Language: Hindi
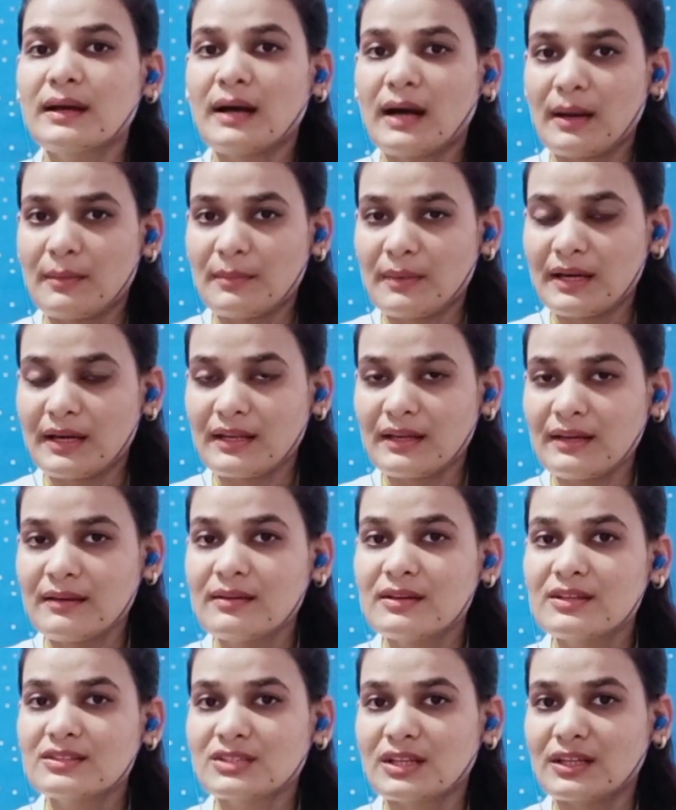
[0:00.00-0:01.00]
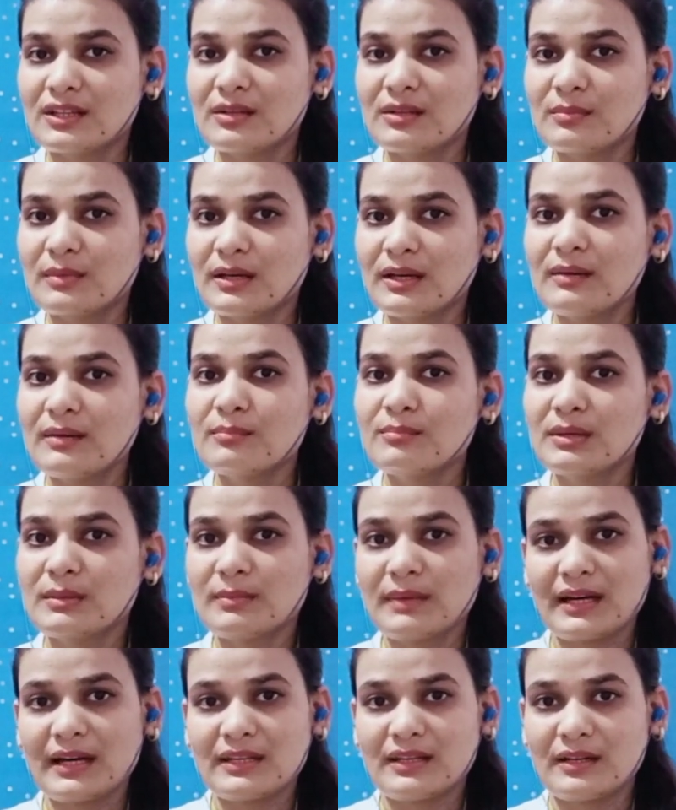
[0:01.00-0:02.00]
हमारे शरीर में
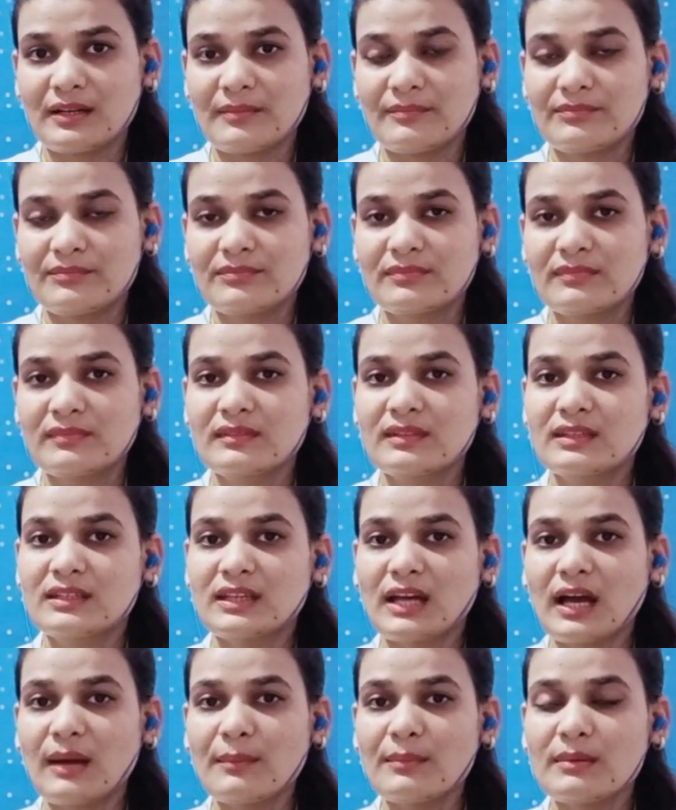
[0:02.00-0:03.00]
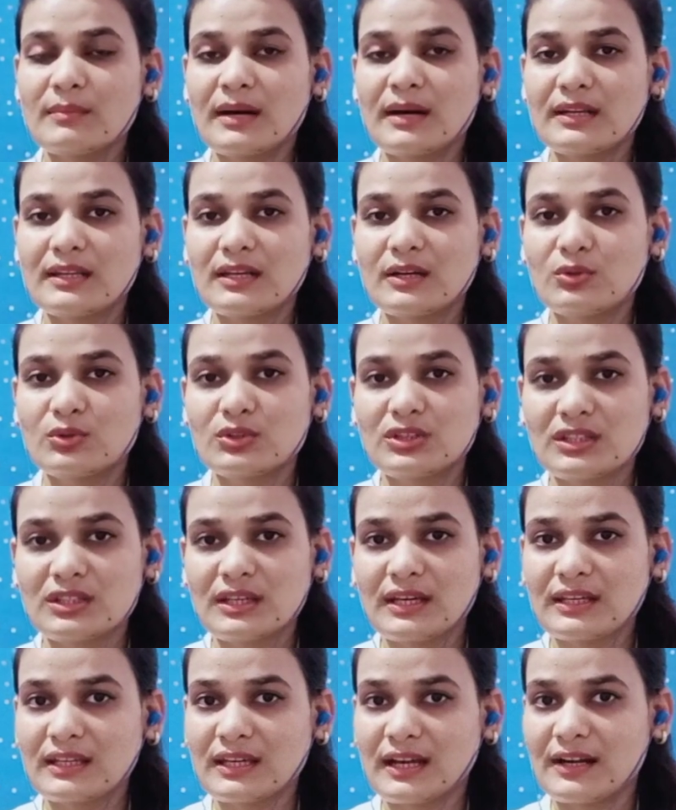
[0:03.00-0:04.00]
बीमारियां क्या बीमारियां होती
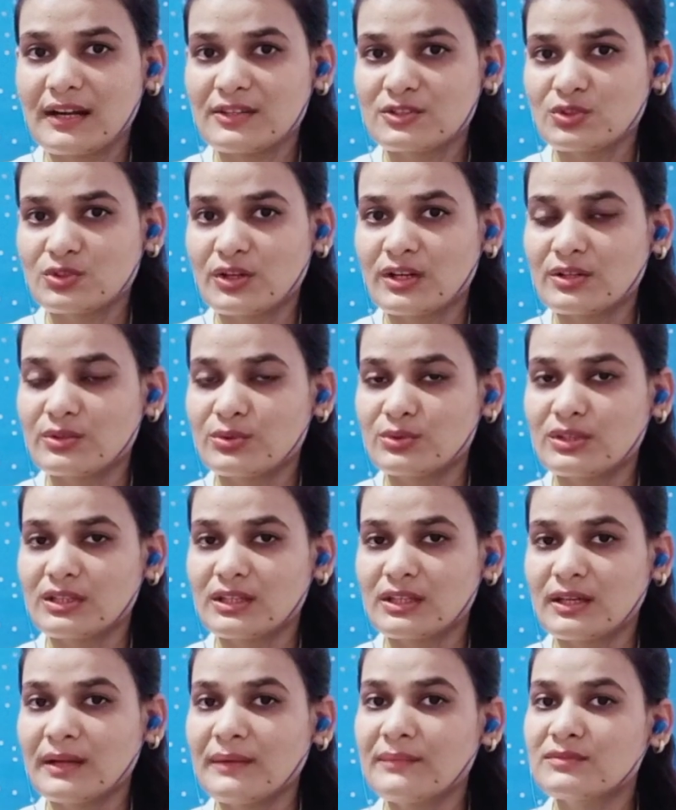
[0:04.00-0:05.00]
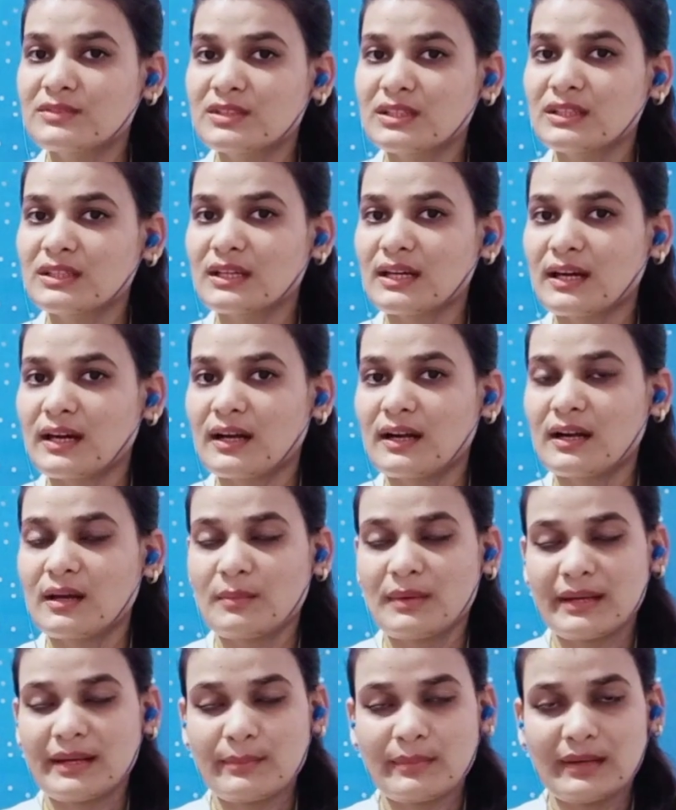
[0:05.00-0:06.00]
हैं क्या डिसऑर्डर होते हैं जिनके कारण
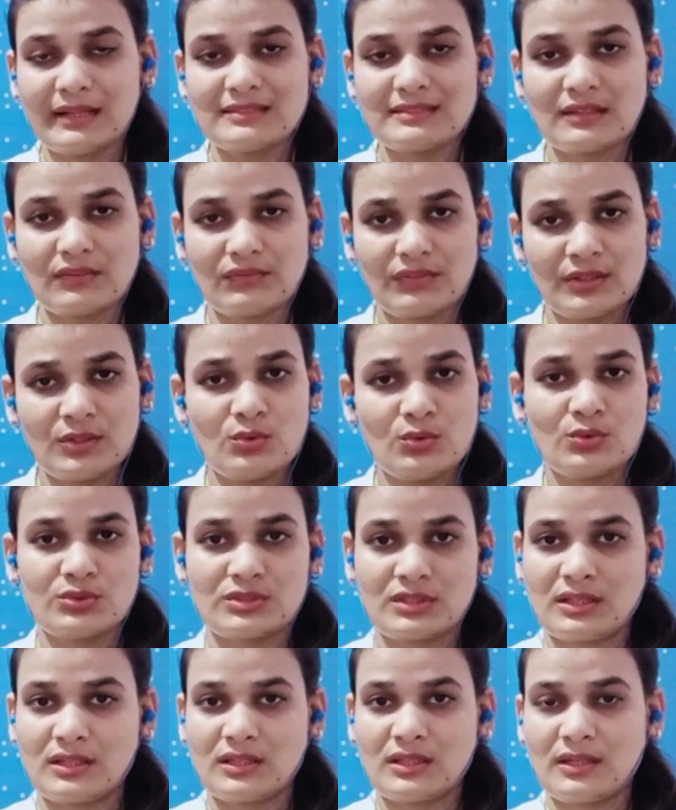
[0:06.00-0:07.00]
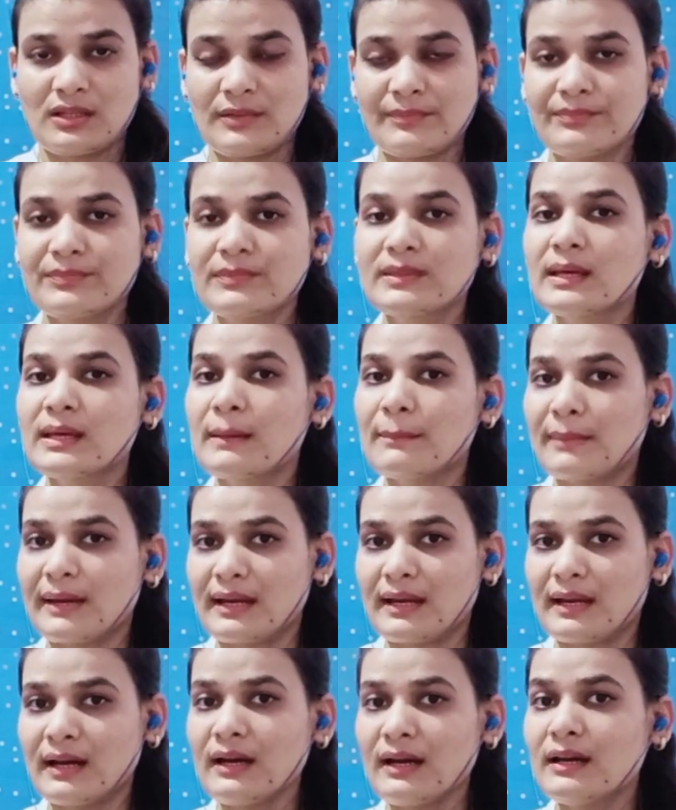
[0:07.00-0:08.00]
हमारे बाल सफ़ेद हो सकते हैं
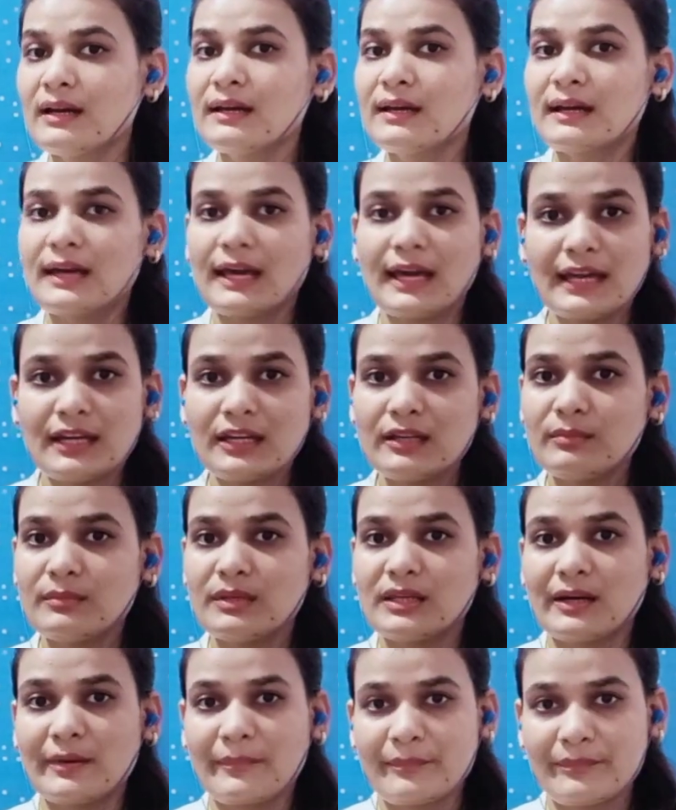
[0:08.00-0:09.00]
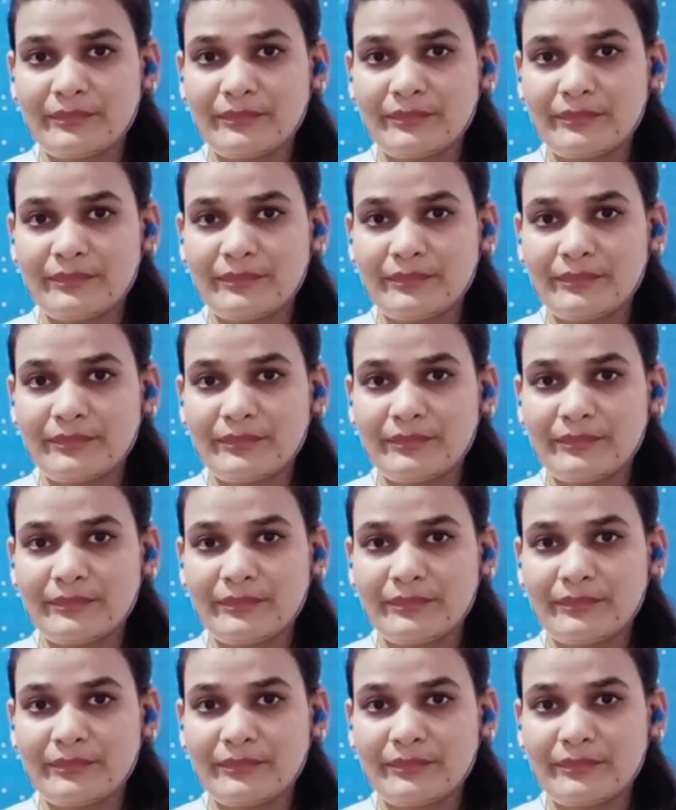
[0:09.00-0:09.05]
पहला एनीमिया